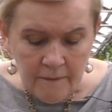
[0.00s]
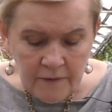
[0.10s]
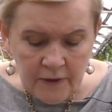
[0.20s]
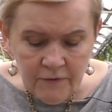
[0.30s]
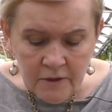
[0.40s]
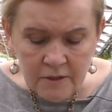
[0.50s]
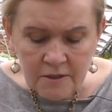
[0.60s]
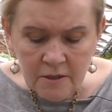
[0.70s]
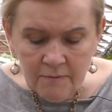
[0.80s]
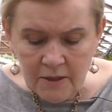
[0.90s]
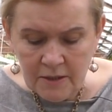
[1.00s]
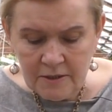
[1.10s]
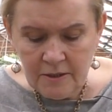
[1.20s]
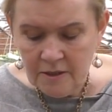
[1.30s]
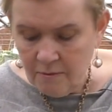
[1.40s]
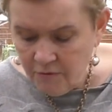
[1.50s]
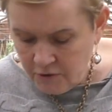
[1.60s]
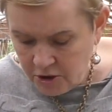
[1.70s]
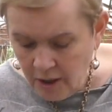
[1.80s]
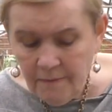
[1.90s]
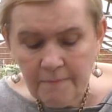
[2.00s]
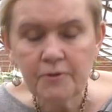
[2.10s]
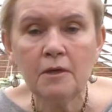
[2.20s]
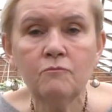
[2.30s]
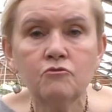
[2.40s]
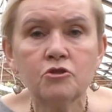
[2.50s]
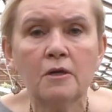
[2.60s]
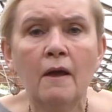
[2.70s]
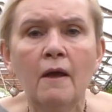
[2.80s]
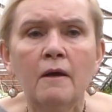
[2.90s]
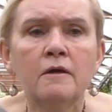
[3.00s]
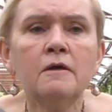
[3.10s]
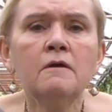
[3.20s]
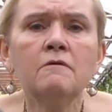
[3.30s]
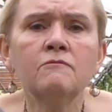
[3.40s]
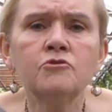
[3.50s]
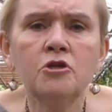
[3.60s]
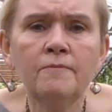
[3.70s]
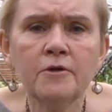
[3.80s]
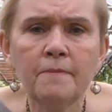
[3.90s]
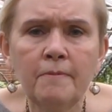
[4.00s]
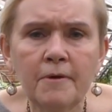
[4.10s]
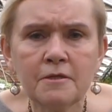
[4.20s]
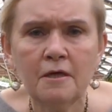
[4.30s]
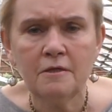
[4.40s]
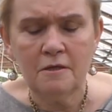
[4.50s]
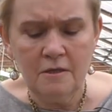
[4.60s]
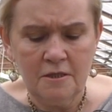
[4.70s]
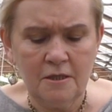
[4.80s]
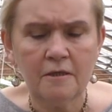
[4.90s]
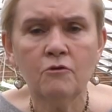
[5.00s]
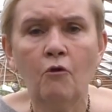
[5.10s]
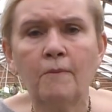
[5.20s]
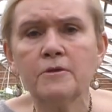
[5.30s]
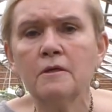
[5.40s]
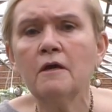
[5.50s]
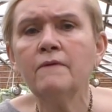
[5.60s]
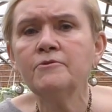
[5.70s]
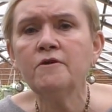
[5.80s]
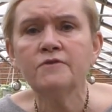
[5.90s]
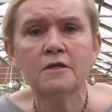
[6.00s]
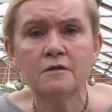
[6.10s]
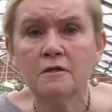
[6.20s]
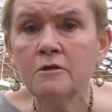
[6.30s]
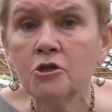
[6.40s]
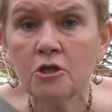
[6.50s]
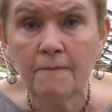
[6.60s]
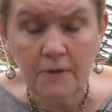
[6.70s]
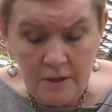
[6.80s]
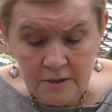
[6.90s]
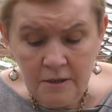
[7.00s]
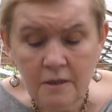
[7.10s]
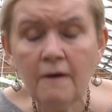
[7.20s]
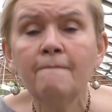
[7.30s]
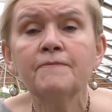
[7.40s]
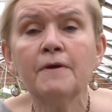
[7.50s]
наверное, занимались такими вещами, потому что и в учебнике по ботанике есть такие опыты, и вообще всякие книжки про растения,